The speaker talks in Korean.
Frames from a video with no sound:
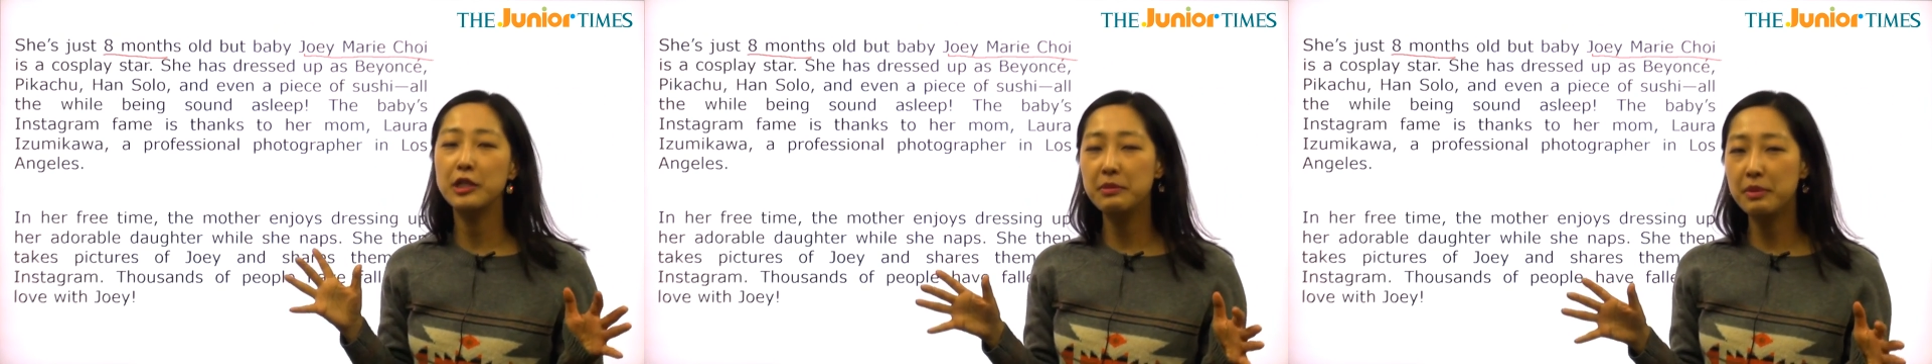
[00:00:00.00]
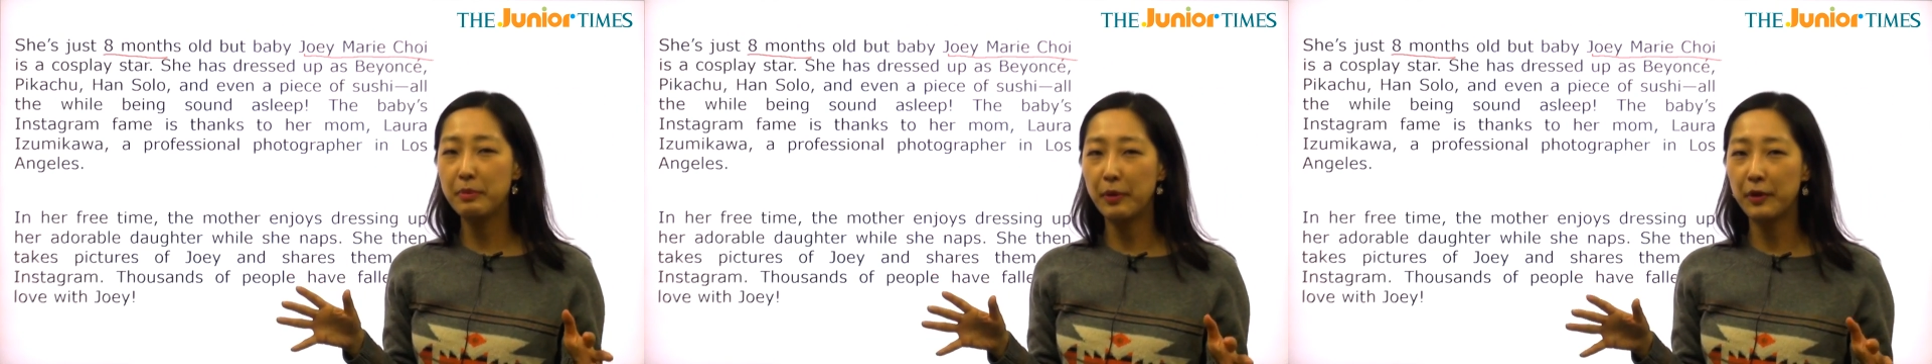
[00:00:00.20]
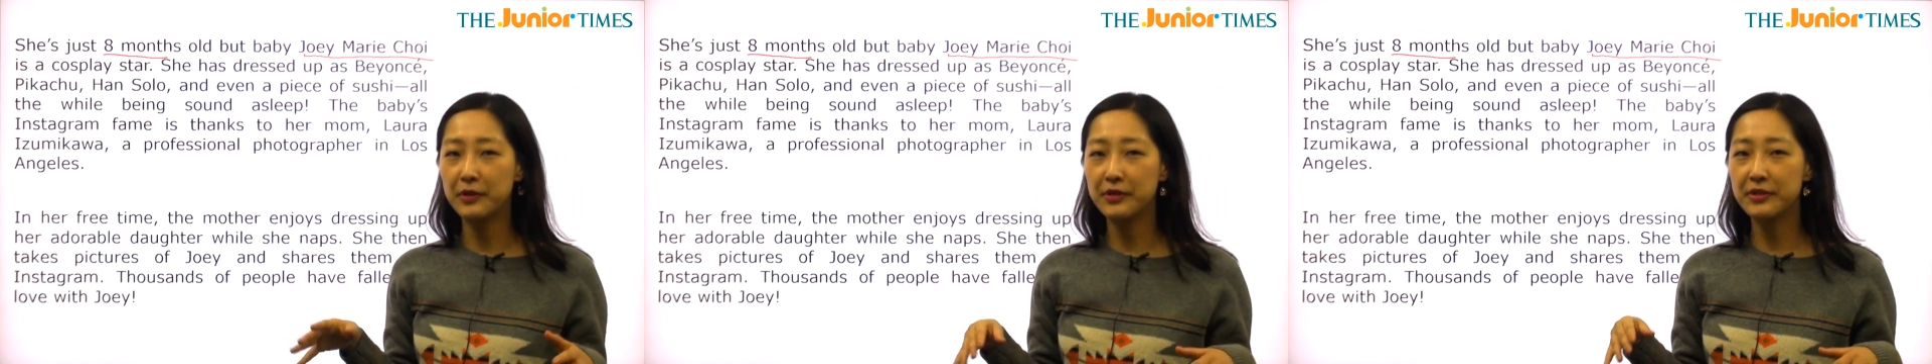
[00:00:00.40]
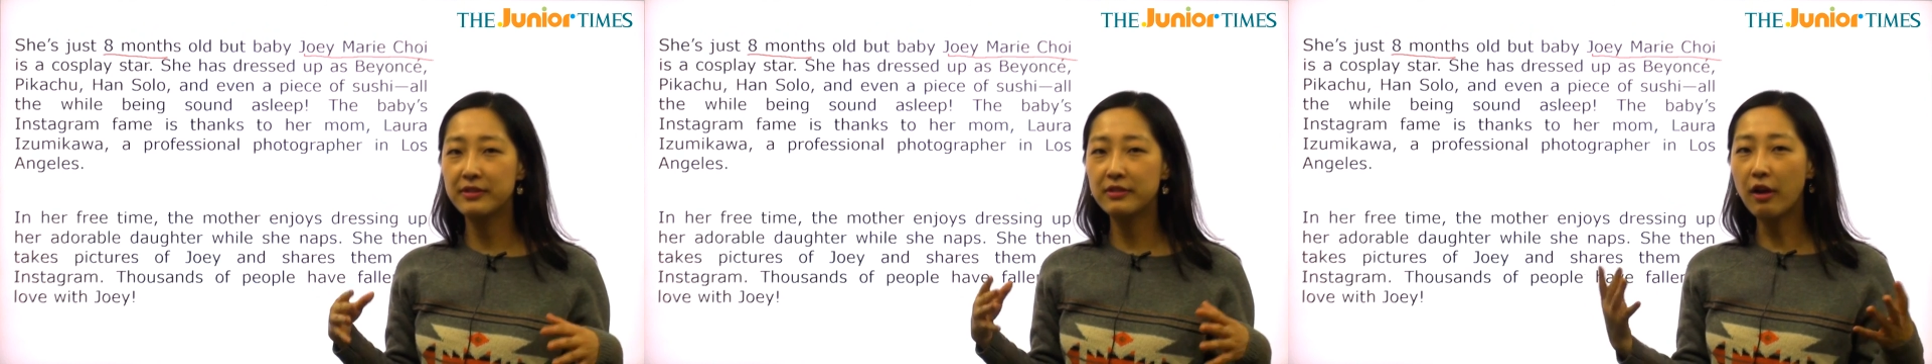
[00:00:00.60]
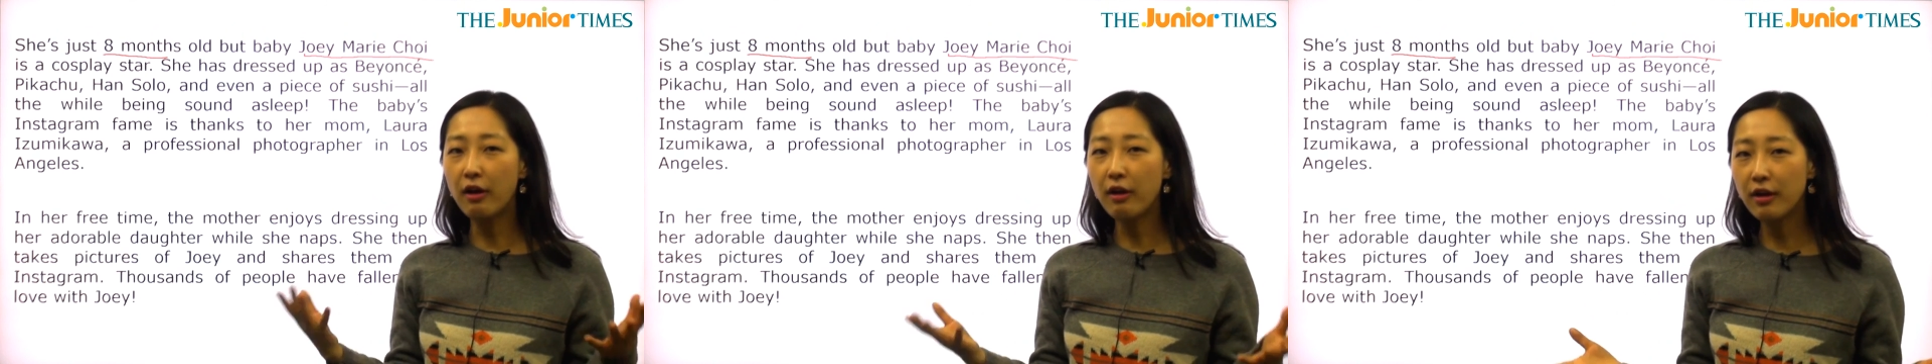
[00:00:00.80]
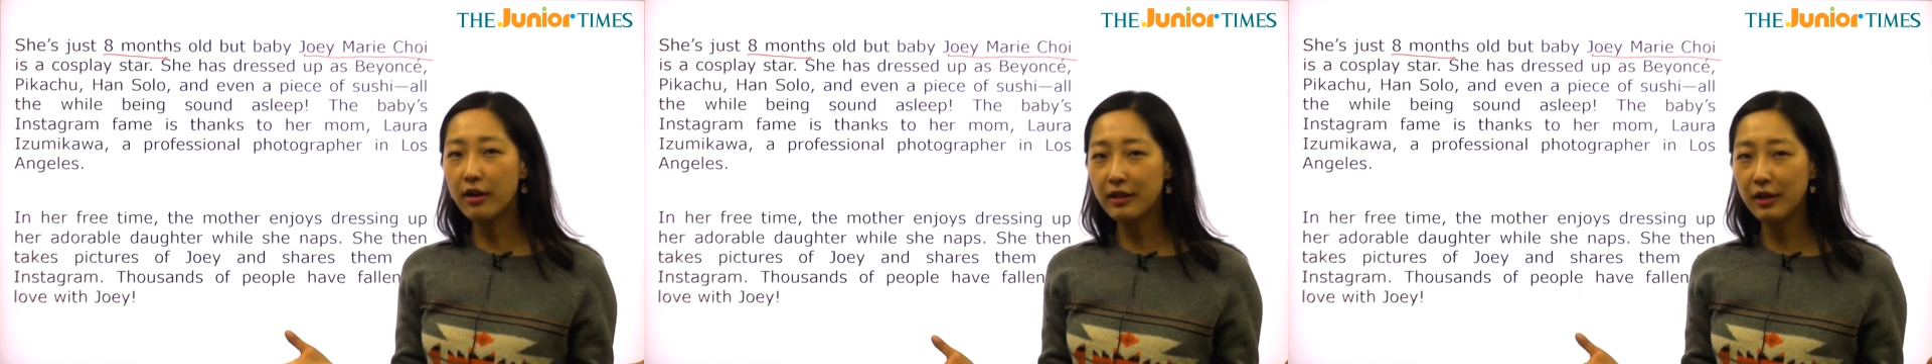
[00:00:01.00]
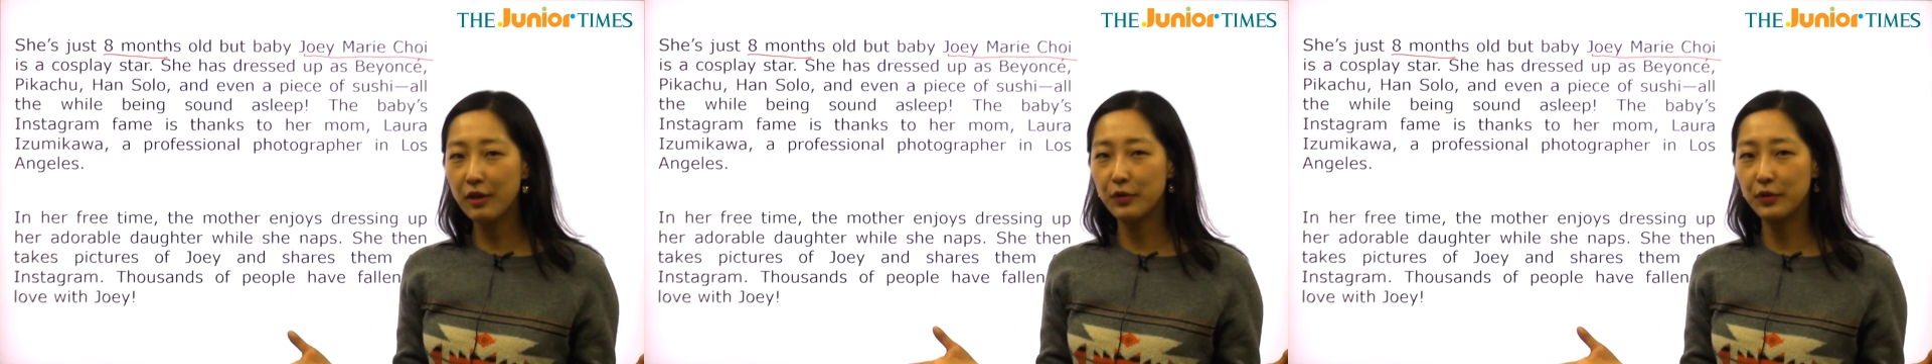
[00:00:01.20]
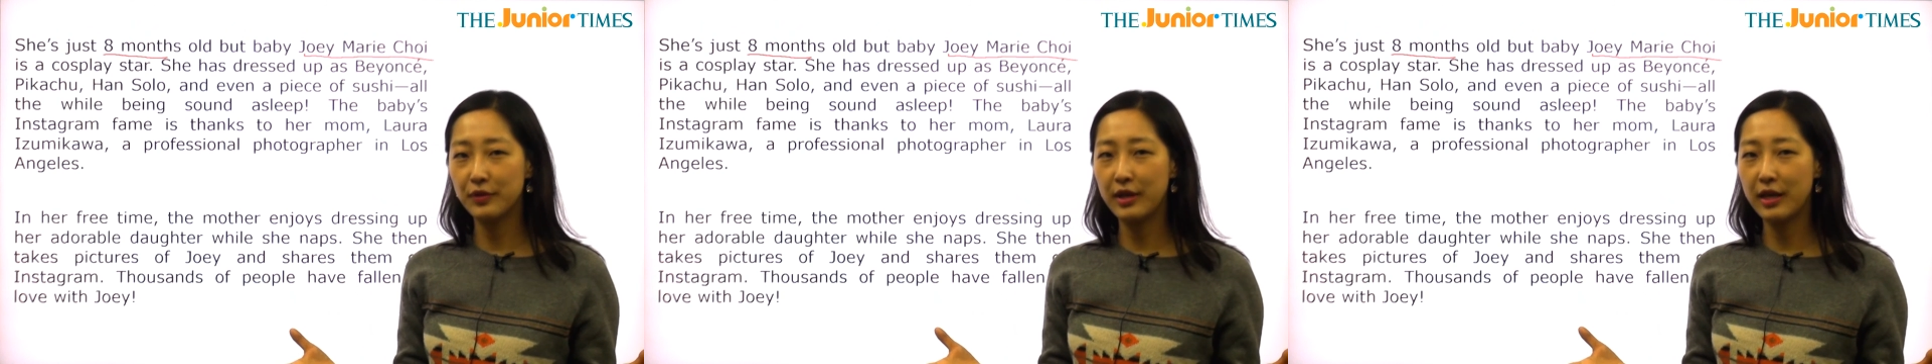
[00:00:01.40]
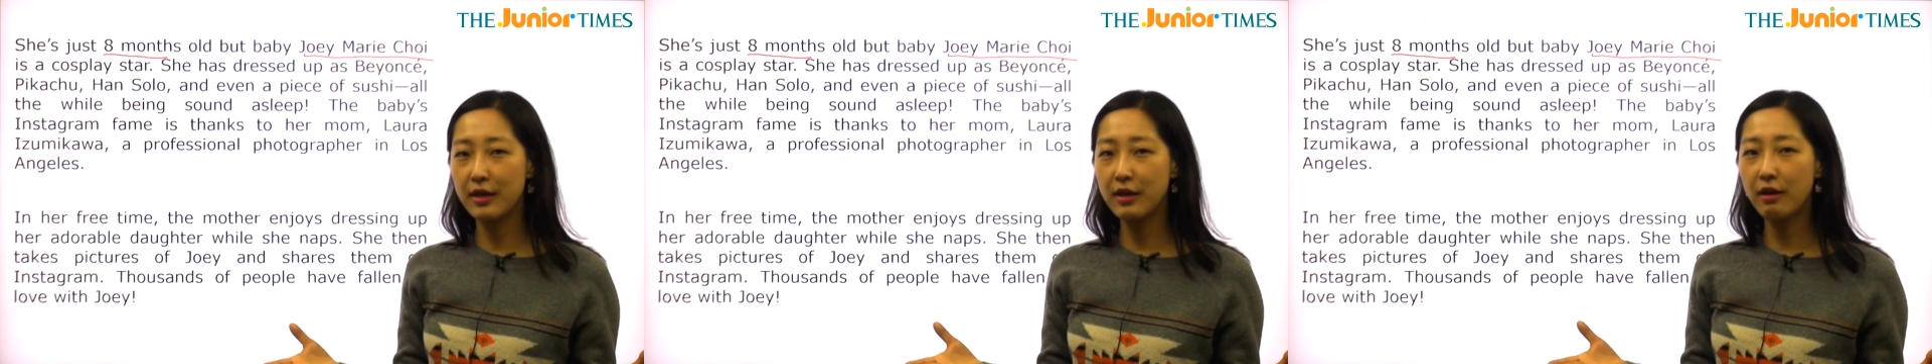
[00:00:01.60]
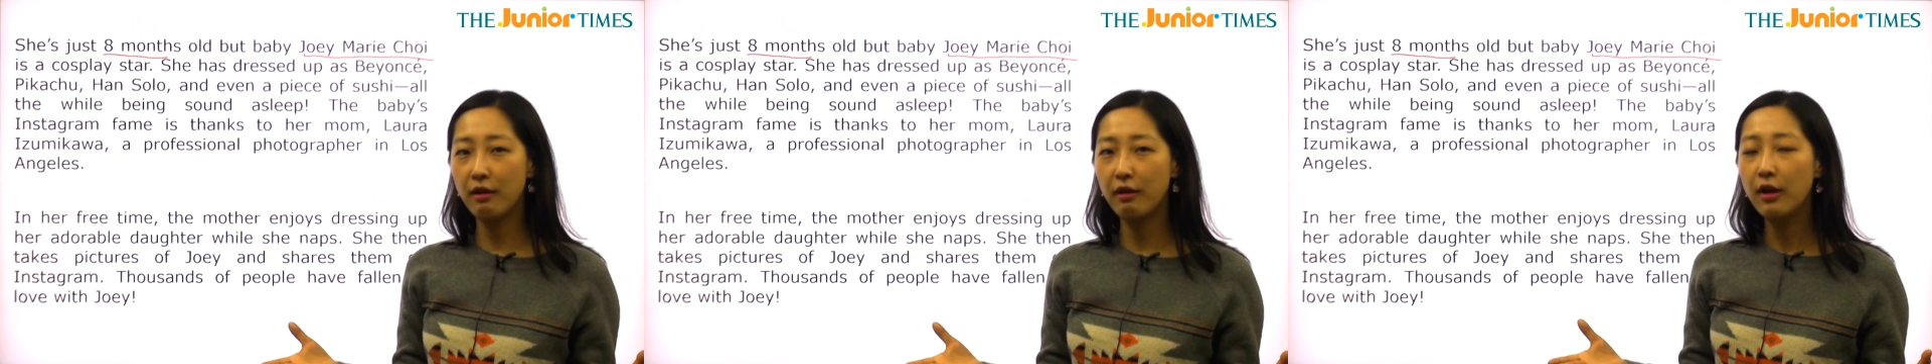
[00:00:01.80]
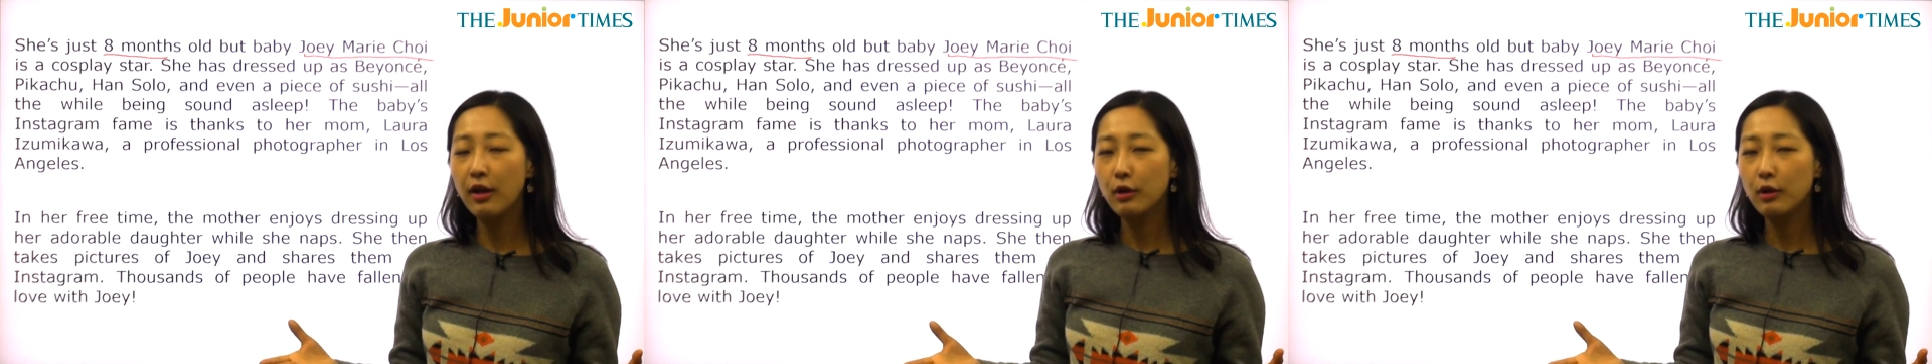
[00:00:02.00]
이미 벌써 star가 되었는데요.